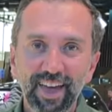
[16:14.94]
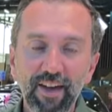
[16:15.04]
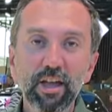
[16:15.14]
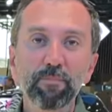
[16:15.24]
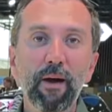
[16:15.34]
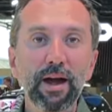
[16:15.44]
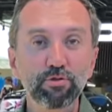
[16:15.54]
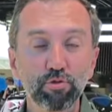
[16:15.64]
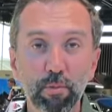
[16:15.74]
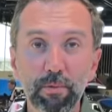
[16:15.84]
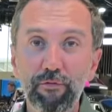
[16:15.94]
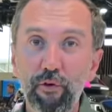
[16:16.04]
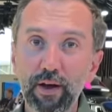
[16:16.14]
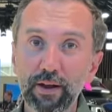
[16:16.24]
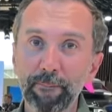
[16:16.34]
Evet Paris Otomobil
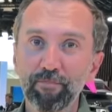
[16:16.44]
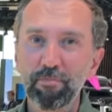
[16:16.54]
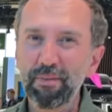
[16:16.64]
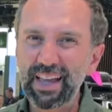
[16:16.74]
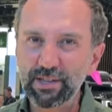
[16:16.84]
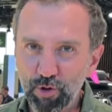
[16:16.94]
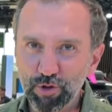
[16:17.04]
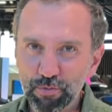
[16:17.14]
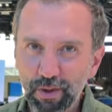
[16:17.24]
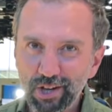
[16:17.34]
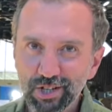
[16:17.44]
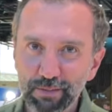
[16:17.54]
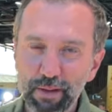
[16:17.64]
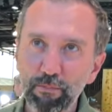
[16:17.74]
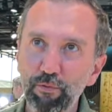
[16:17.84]
Fuarı. Biraz gözüm
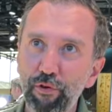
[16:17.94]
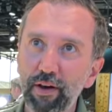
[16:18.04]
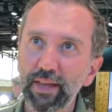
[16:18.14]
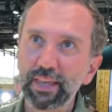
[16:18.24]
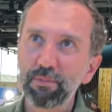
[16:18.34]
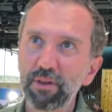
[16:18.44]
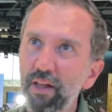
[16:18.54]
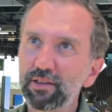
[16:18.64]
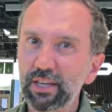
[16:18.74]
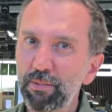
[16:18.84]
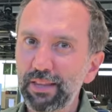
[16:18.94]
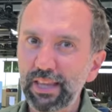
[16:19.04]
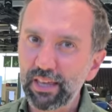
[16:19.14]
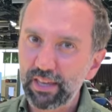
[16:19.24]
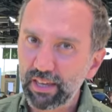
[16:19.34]
yaşlı. Ben bu fuara
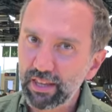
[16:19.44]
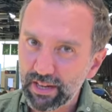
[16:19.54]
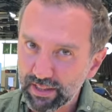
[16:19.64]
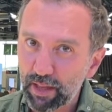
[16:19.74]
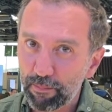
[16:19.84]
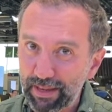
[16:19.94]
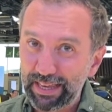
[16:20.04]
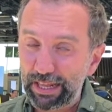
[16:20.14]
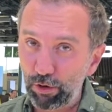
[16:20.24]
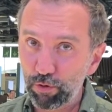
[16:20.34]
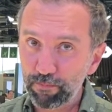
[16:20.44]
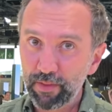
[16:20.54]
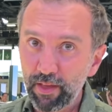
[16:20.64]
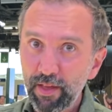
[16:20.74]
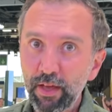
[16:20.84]
2006-2007 yıllarından beri geliyorum.
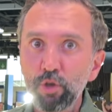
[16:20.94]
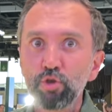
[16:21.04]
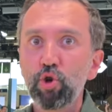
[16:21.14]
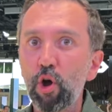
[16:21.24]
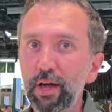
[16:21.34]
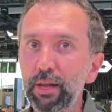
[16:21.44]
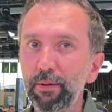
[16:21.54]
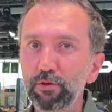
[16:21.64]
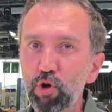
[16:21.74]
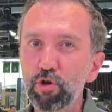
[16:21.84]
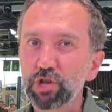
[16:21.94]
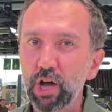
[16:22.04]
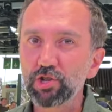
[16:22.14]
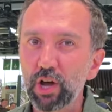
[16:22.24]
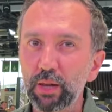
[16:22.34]
Çok kalabalık, çok
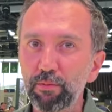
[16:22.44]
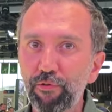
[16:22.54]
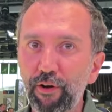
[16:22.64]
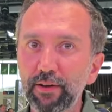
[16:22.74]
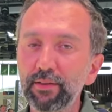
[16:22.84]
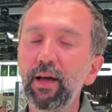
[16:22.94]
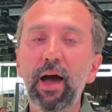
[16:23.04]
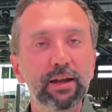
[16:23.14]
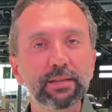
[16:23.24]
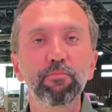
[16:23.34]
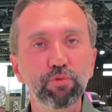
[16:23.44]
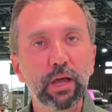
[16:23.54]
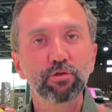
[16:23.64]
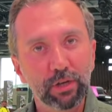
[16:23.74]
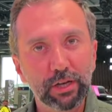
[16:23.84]
şaşalı bir fuardı. Artık
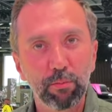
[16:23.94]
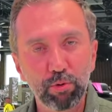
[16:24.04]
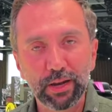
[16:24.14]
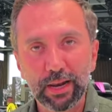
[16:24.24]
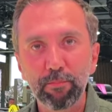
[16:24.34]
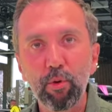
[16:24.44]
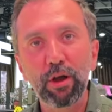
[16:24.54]
bundan sonra kabullenelim.